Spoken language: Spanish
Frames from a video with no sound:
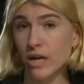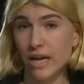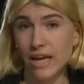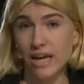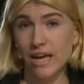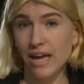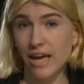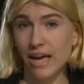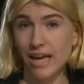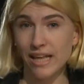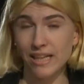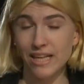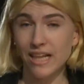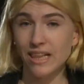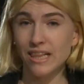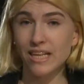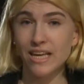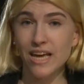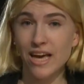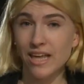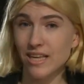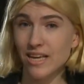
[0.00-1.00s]
que en el
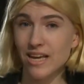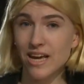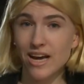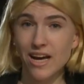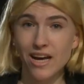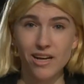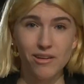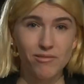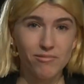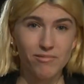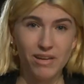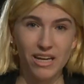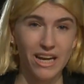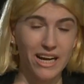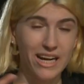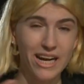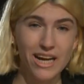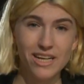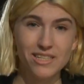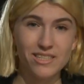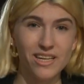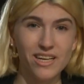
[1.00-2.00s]
día a día, en la
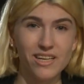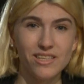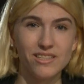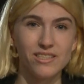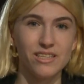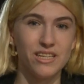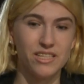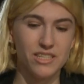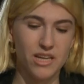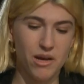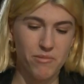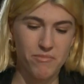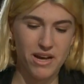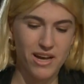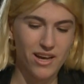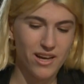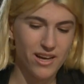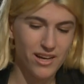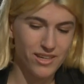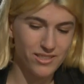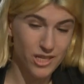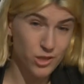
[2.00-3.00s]
calle, se,
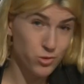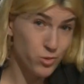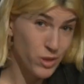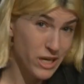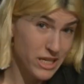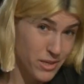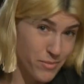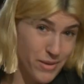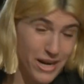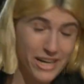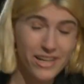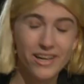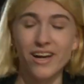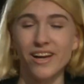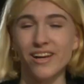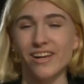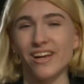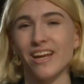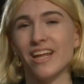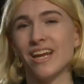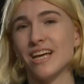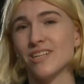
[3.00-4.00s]
llama, se suele llamar
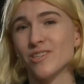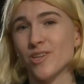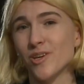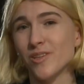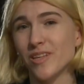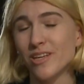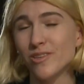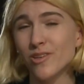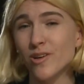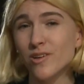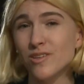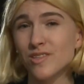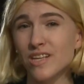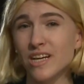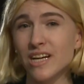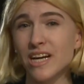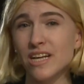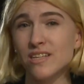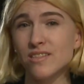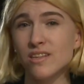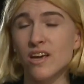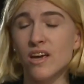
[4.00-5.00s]
relaciones
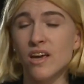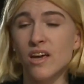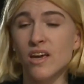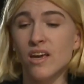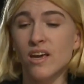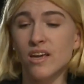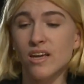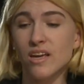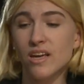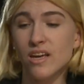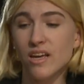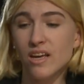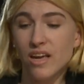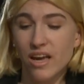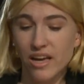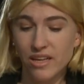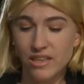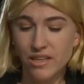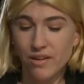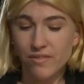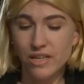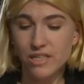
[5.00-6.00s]
tóxicas, y
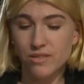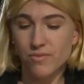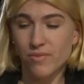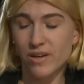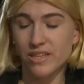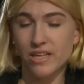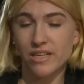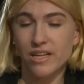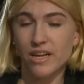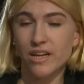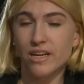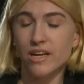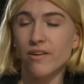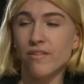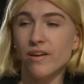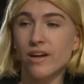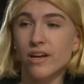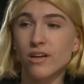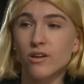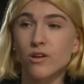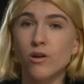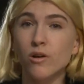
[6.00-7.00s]
esta vez va a tener que
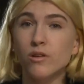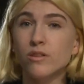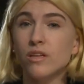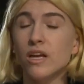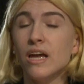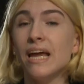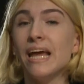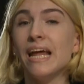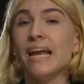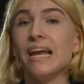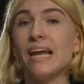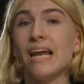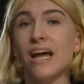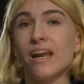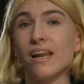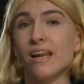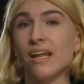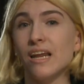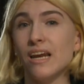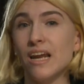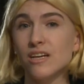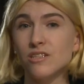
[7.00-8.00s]
ver con la
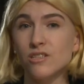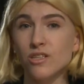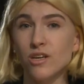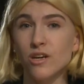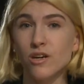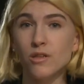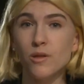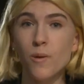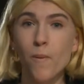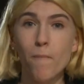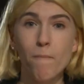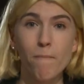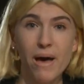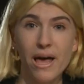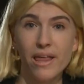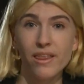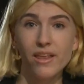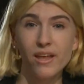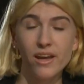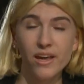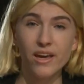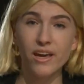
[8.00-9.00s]
relación
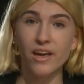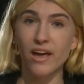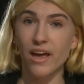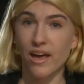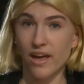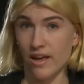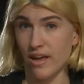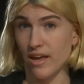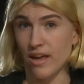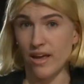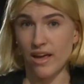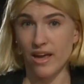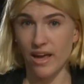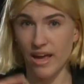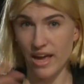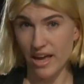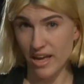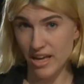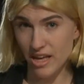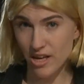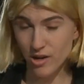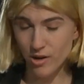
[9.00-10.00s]
madre eh,
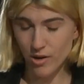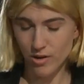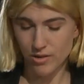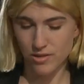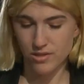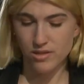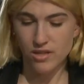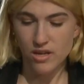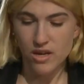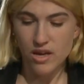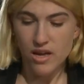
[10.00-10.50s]
e hijos.